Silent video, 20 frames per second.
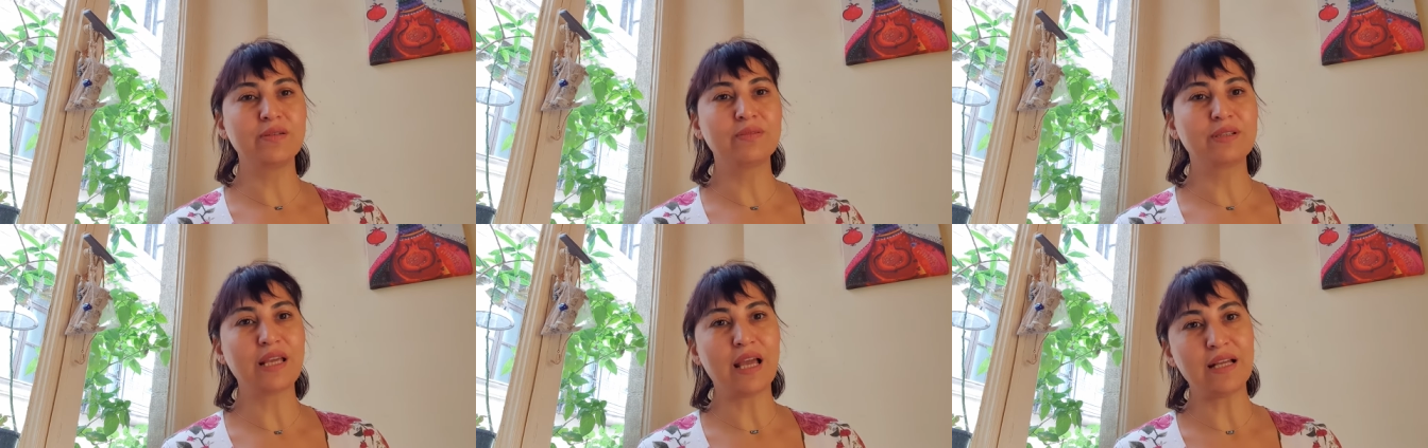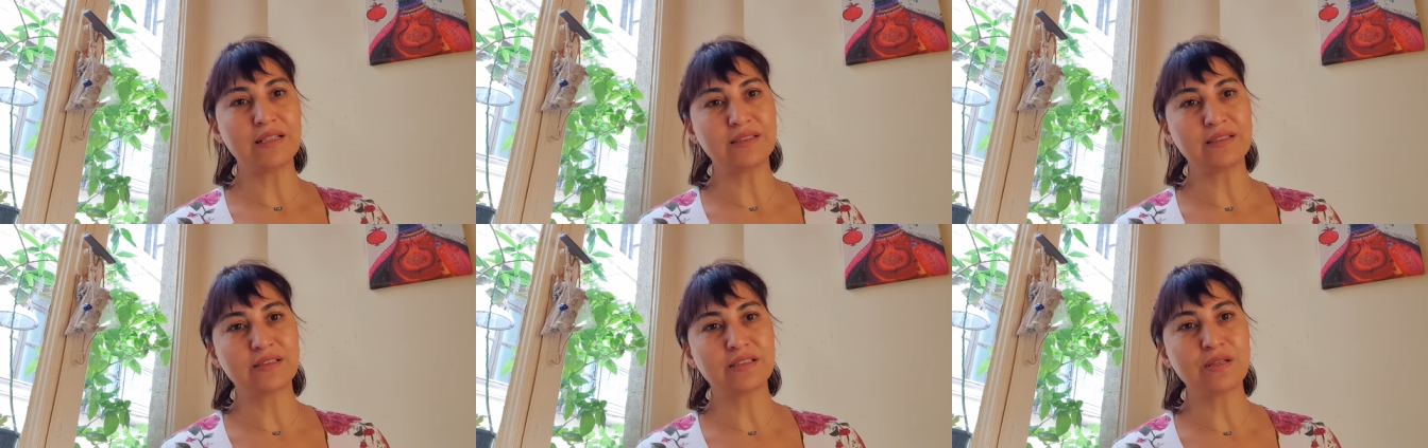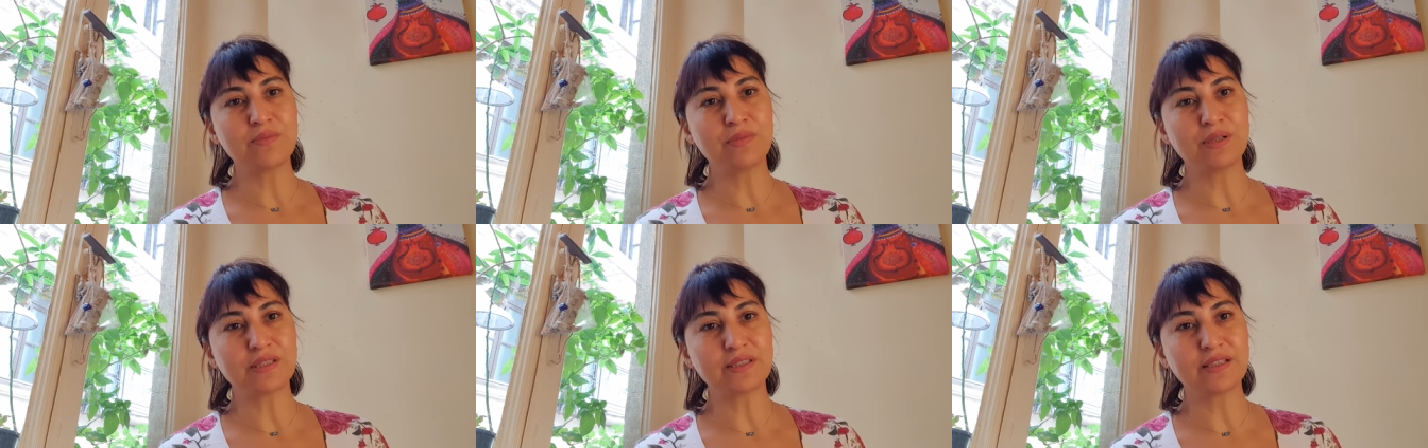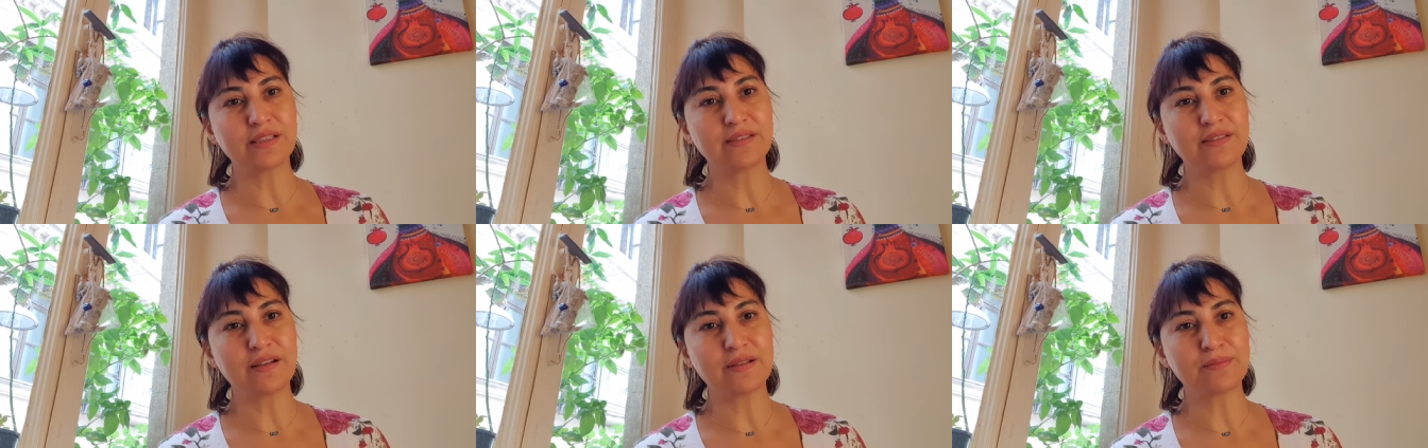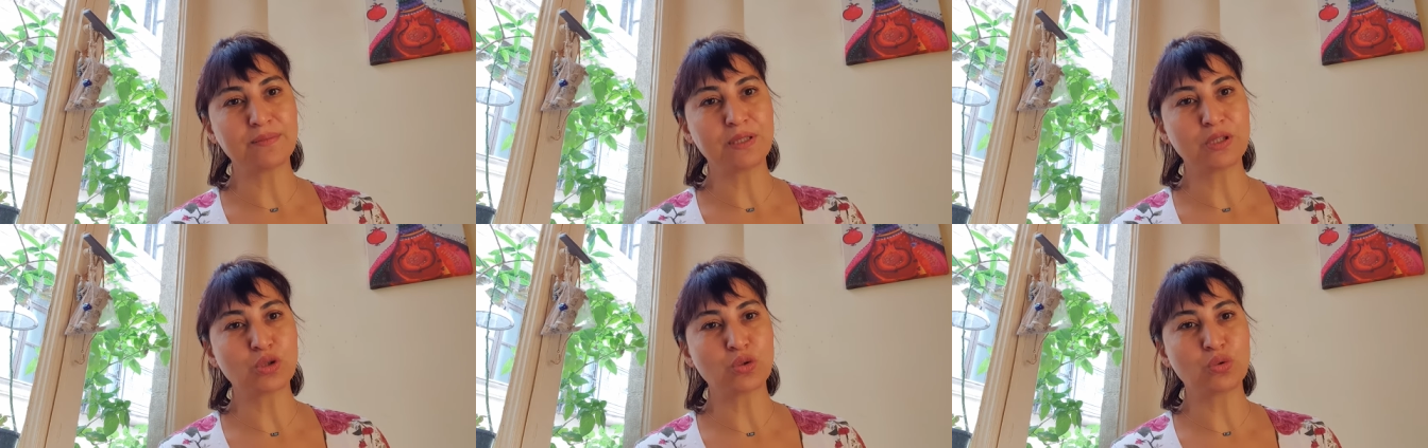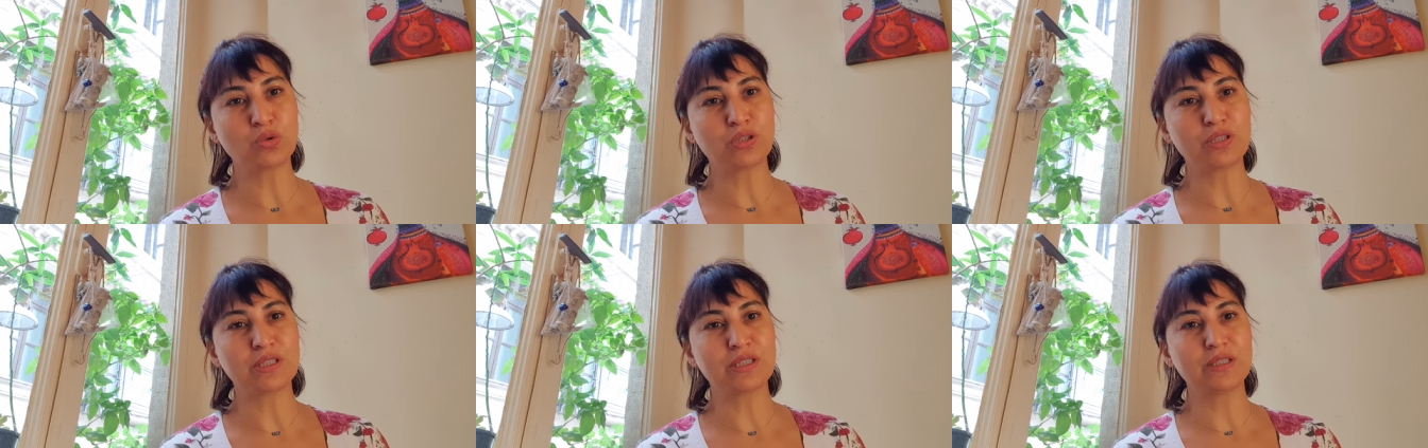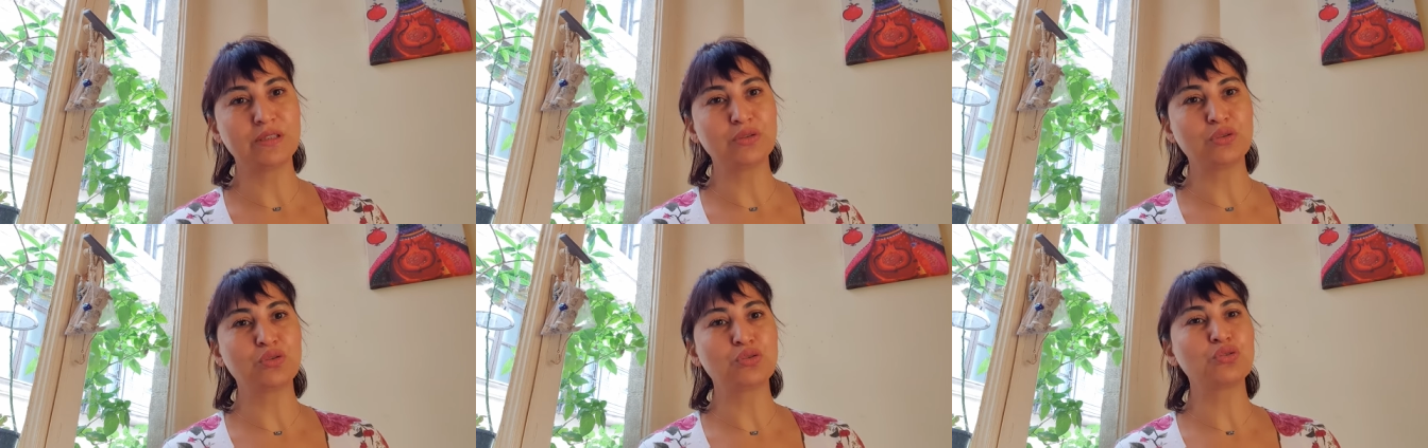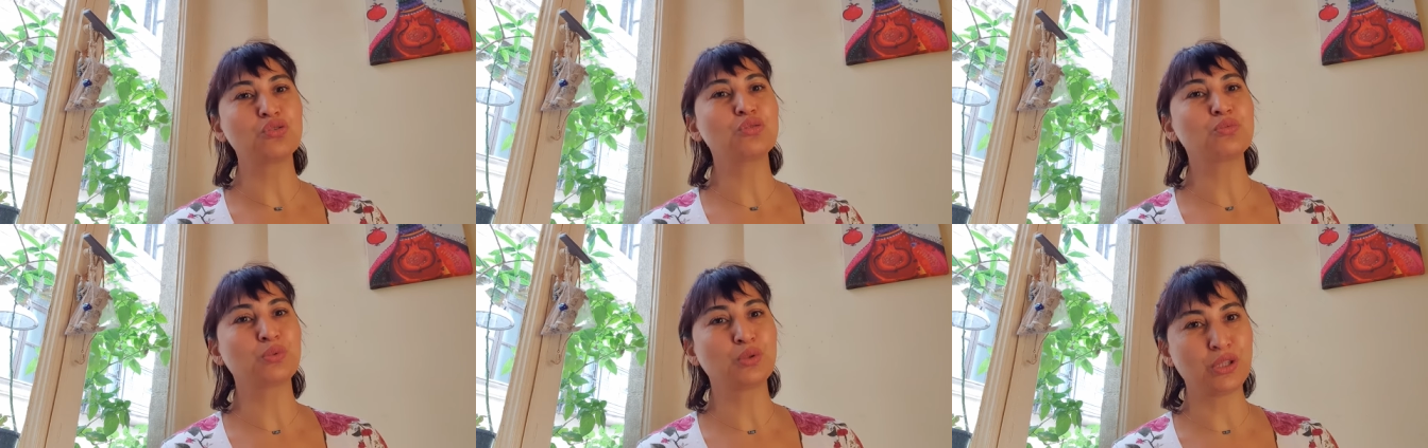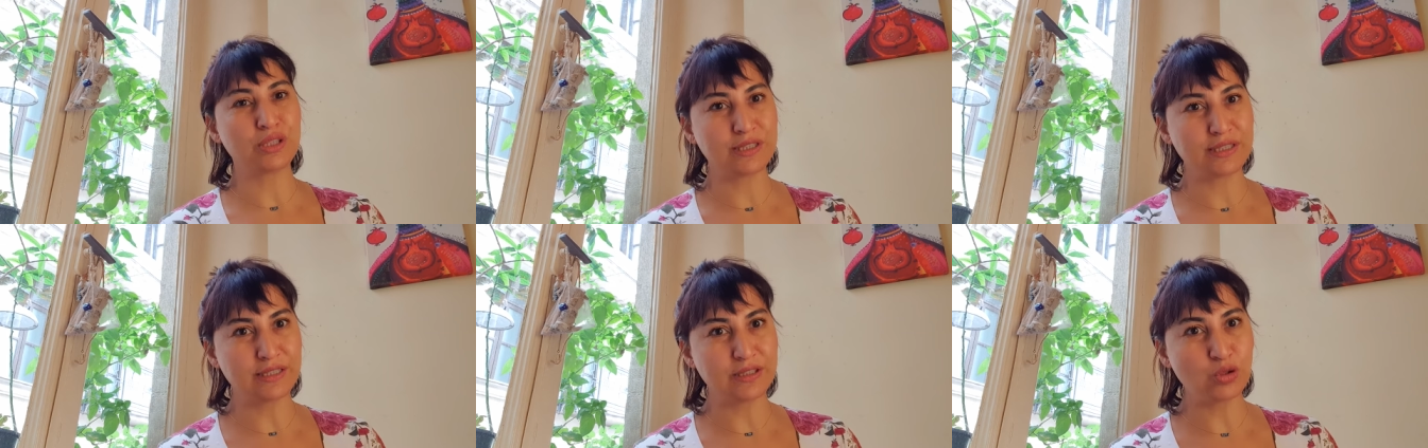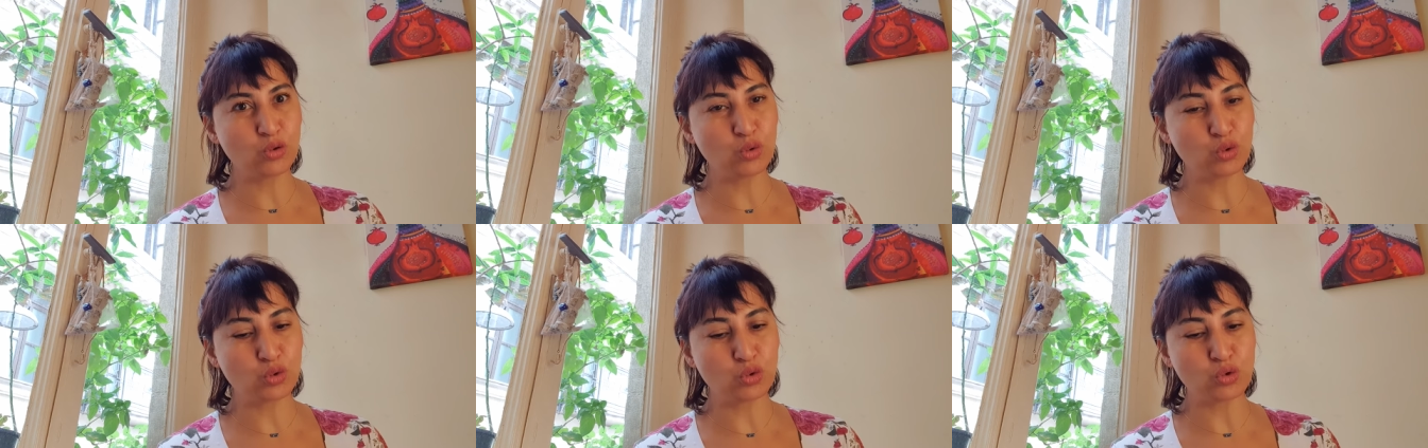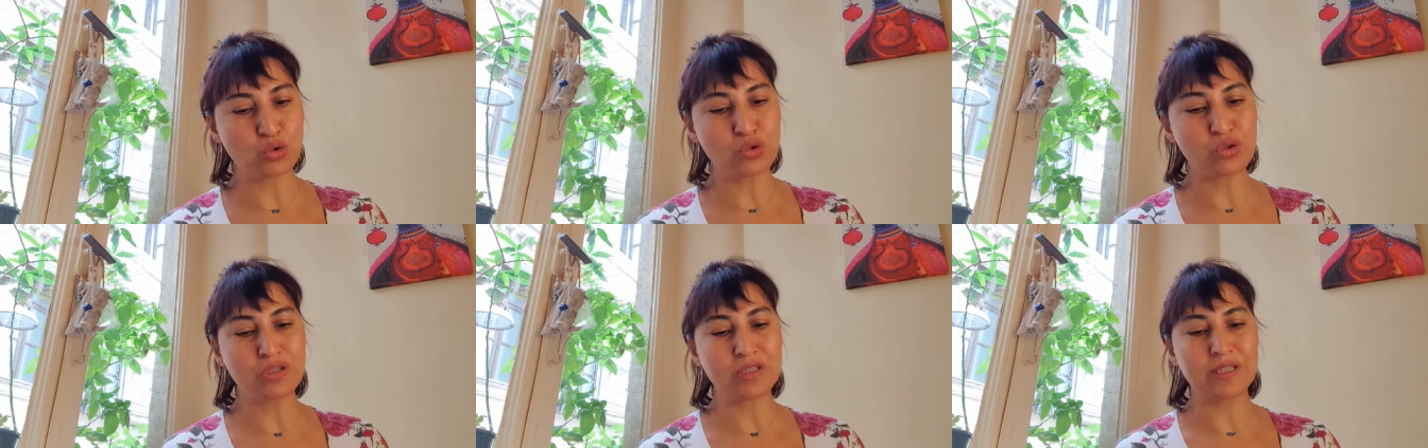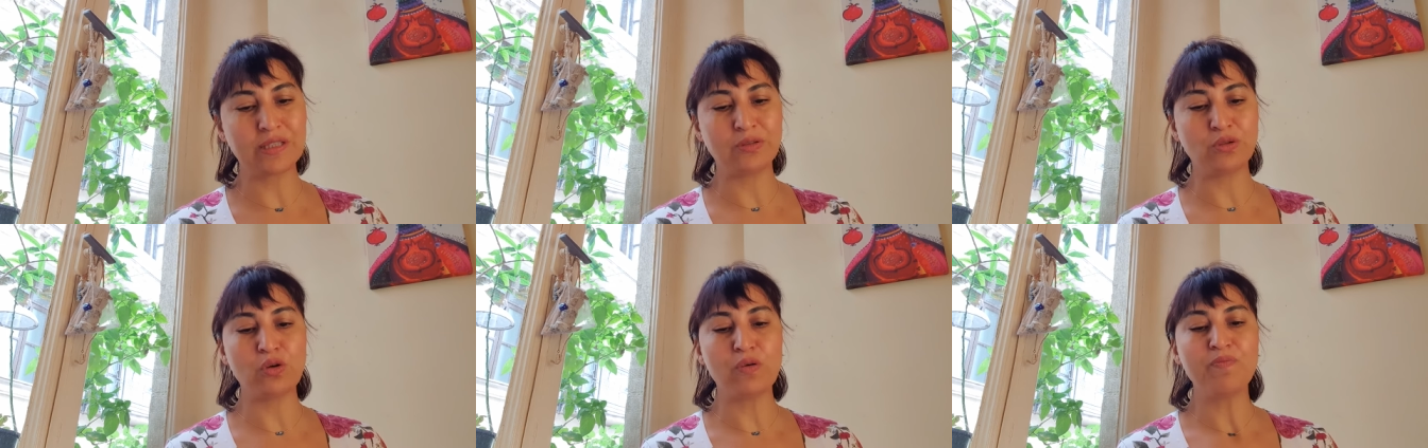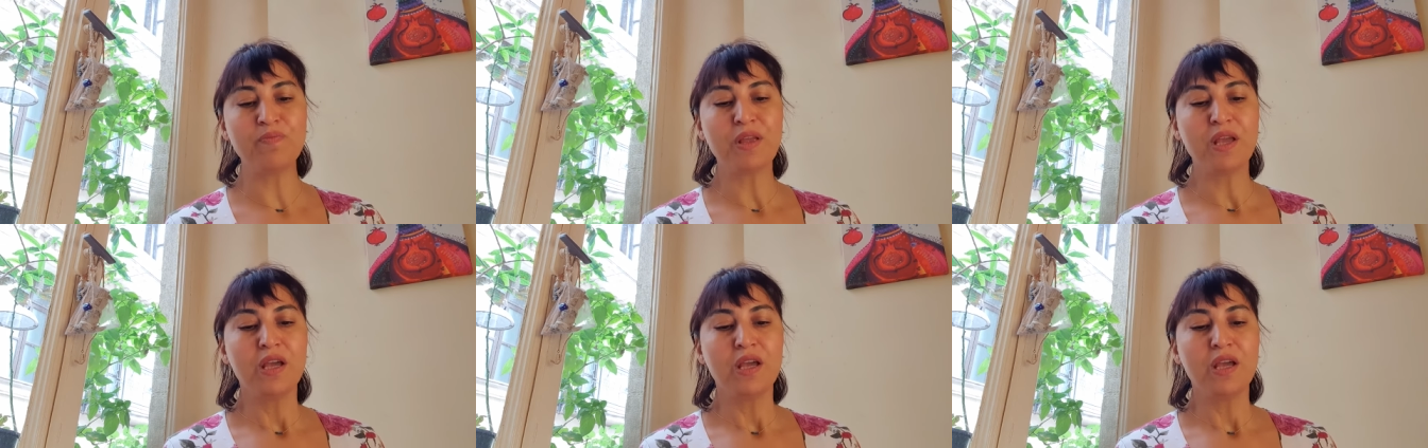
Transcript: kendinize maske takmak zorunda kalıyorsunuz. Bu da sizi huzursuz ediyor.